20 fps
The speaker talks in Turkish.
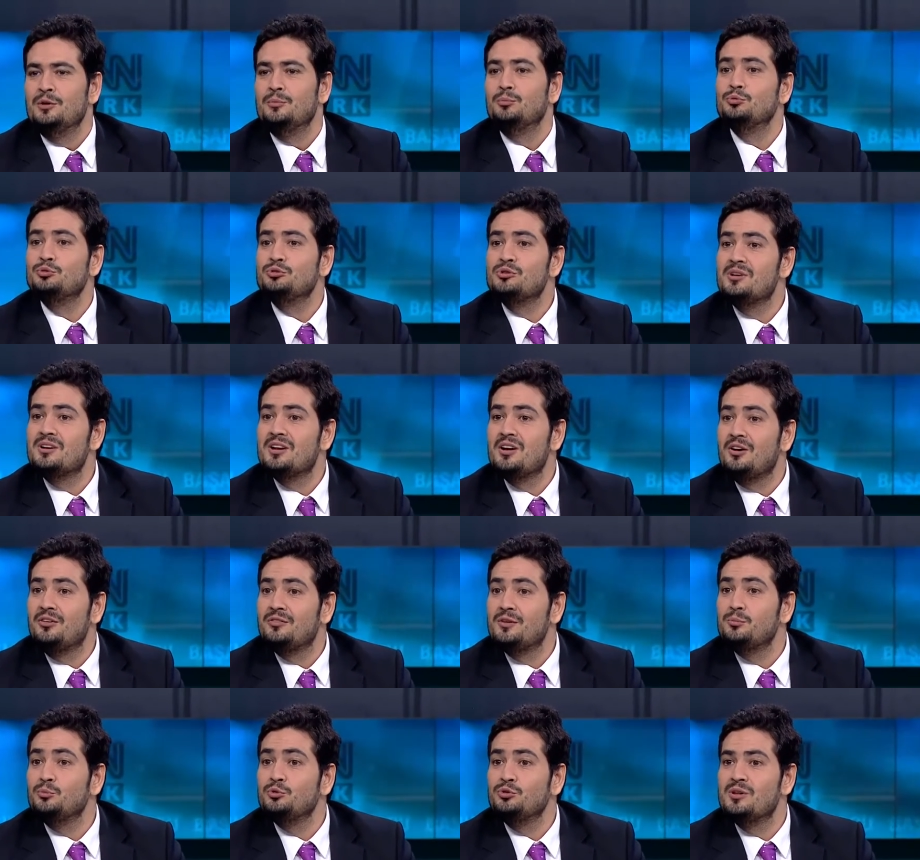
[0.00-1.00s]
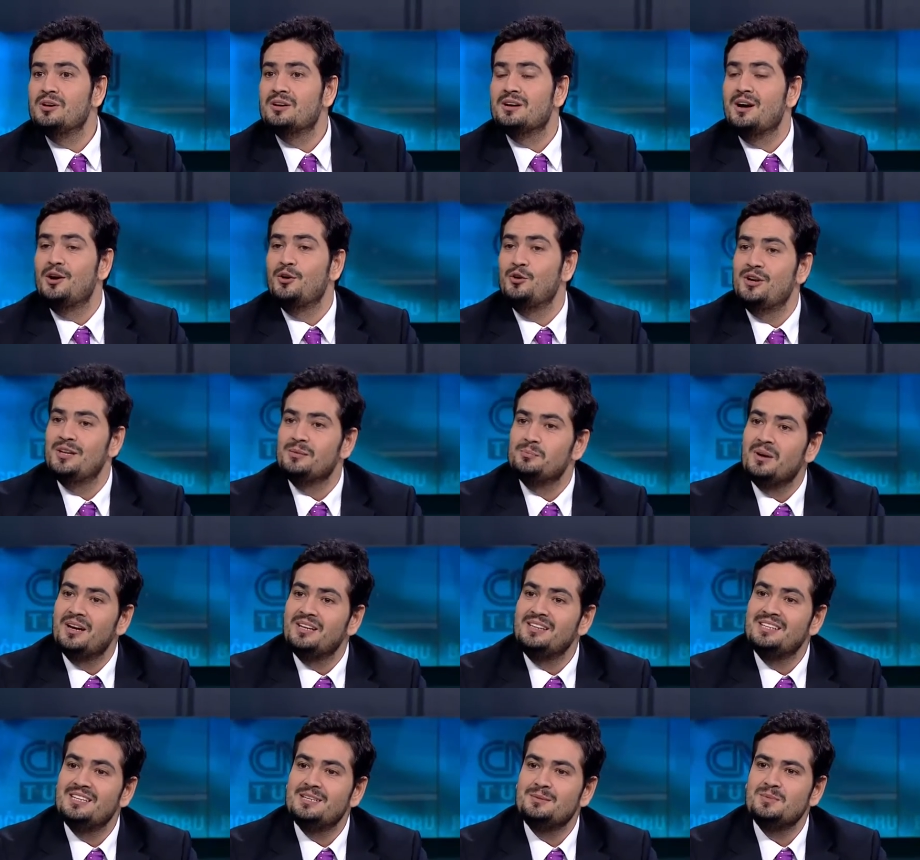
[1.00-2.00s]
Mutlaka ve mutlaka
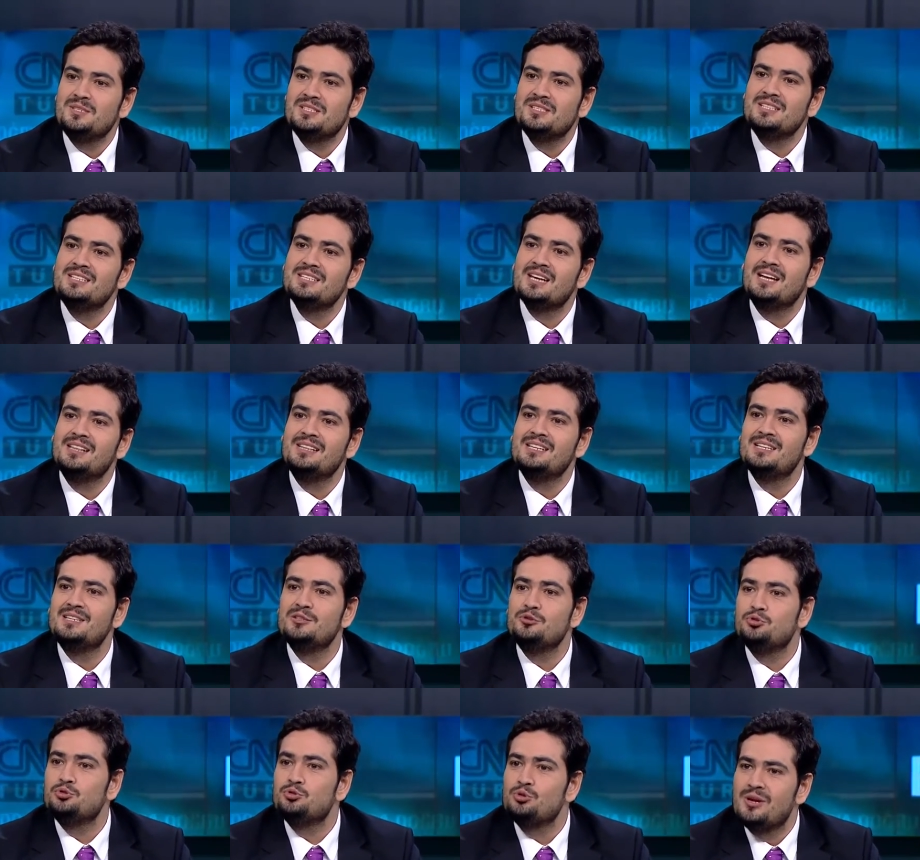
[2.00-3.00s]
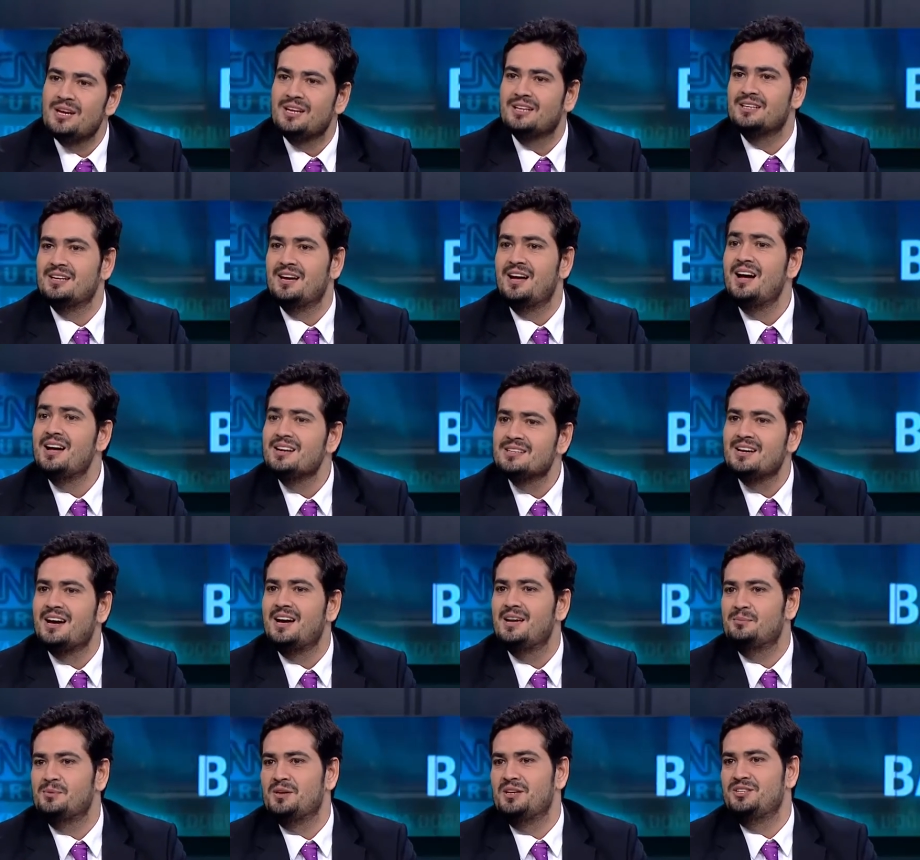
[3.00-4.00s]
öğretmenlerimizin kendilerini sürekli her
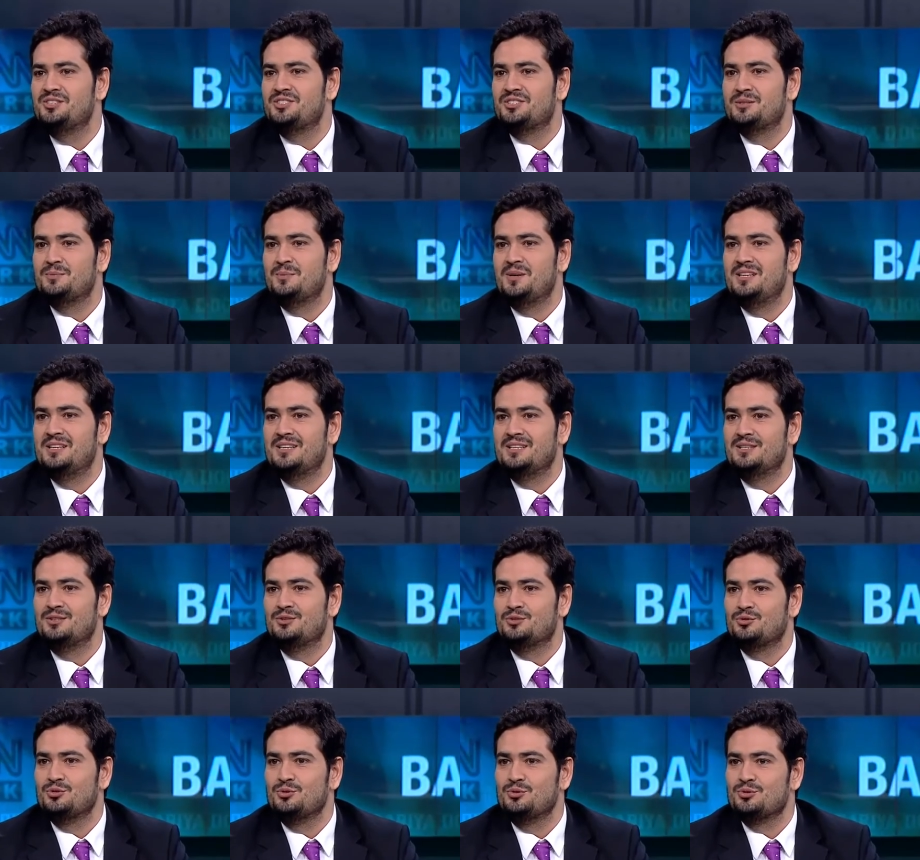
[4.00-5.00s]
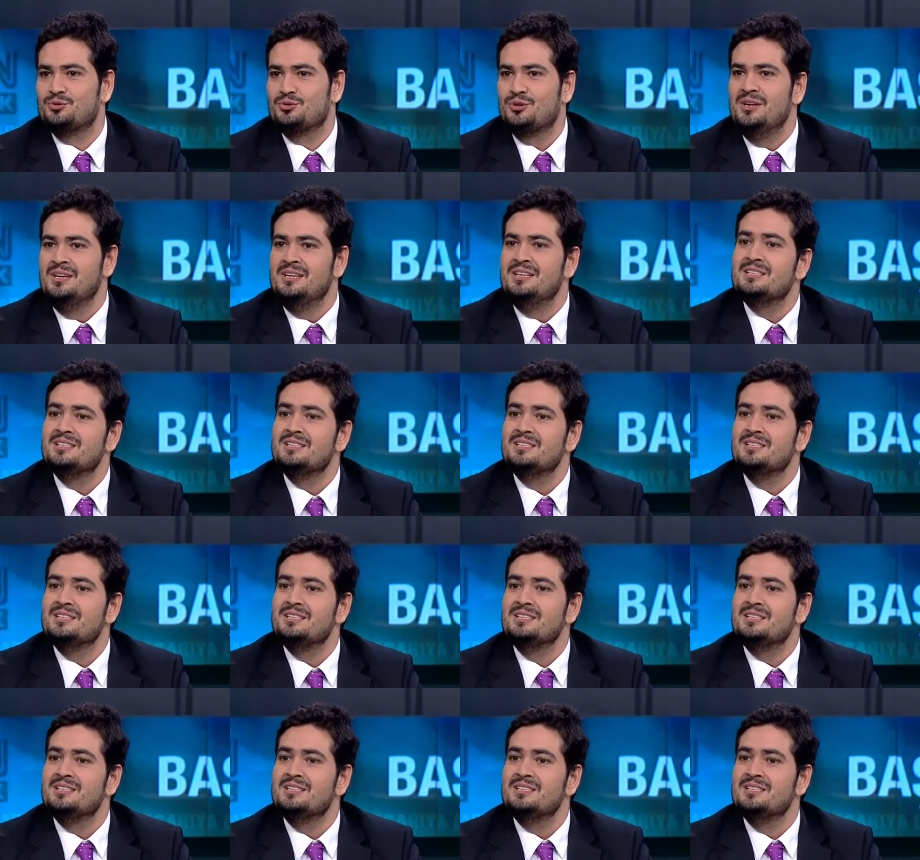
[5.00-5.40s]
daim geliştirmelerini istiyoruz.